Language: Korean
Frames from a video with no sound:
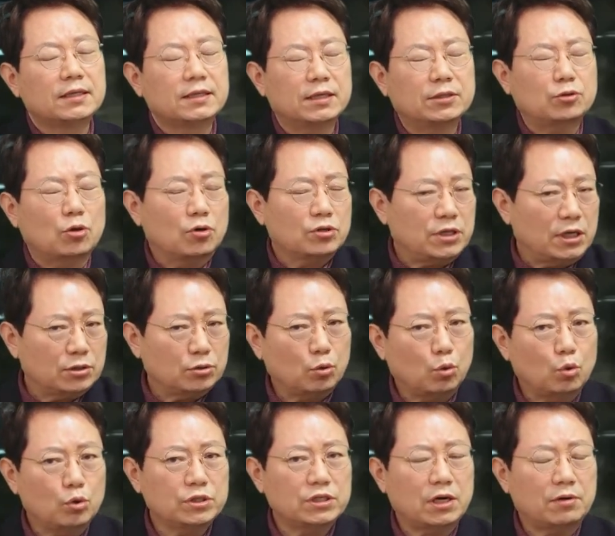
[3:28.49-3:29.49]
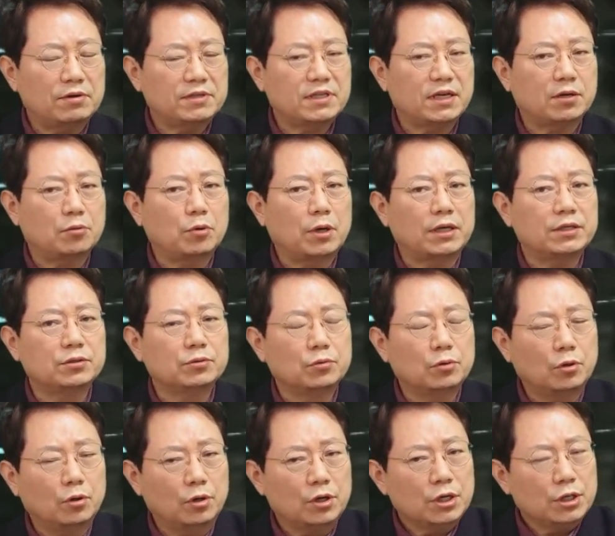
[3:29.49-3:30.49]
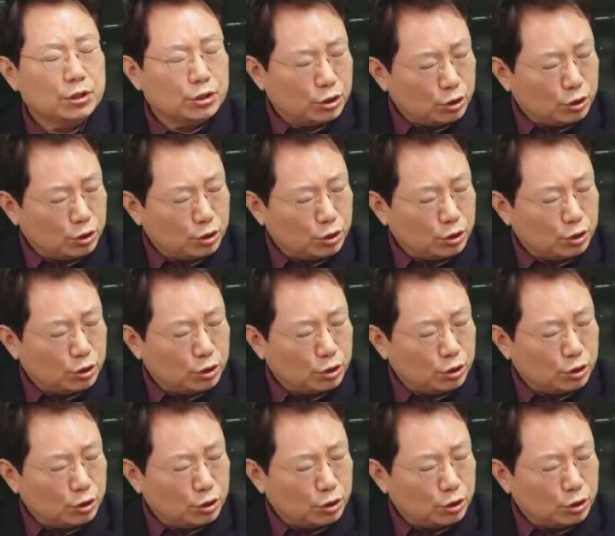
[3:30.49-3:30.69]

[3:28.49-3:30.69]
그냥 정상적으로 오는 차와의 사고가 아니고